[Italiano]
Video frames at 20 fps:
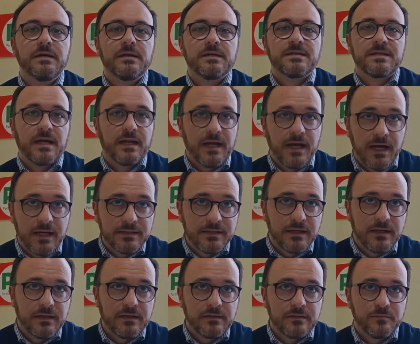
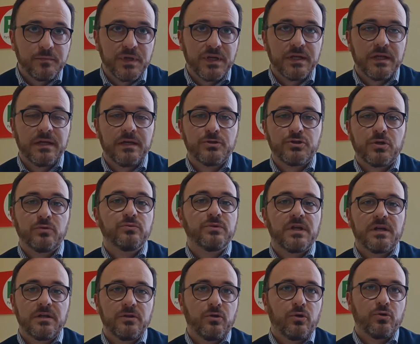sanata perché c'è un
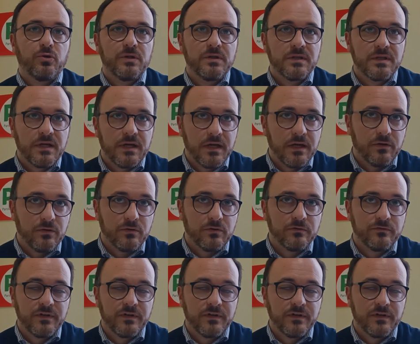territorio intero